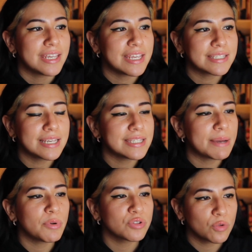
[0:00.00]
Y es que
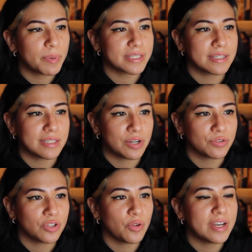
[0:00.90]
seamos súper
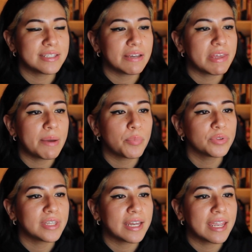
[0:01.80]
sinceros, todo en esta vida
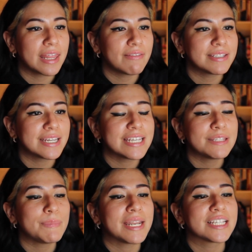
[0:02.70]
apunta que debe ser
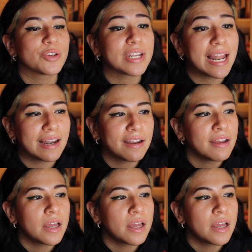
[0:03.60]
inspiracional.